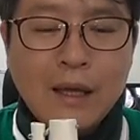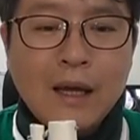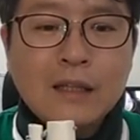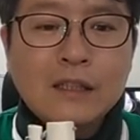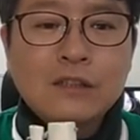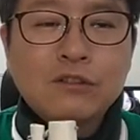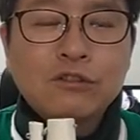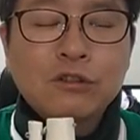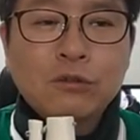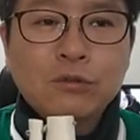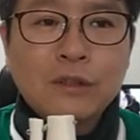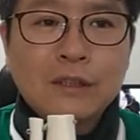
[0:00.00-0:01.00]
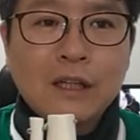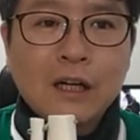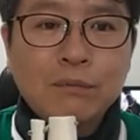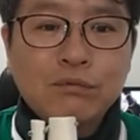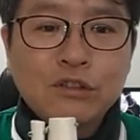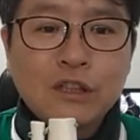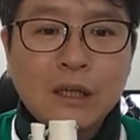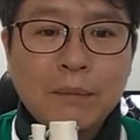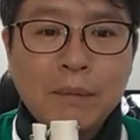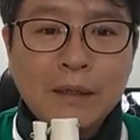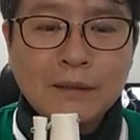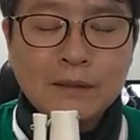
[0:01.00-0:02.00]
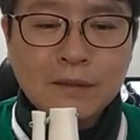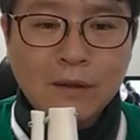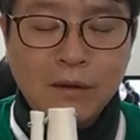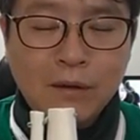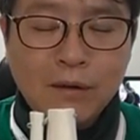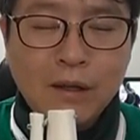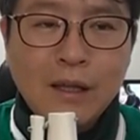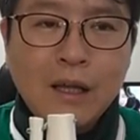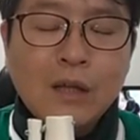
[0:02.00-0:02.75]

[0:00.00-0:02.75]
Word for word: 한 1주 정도 있다가 붓기가 빠져서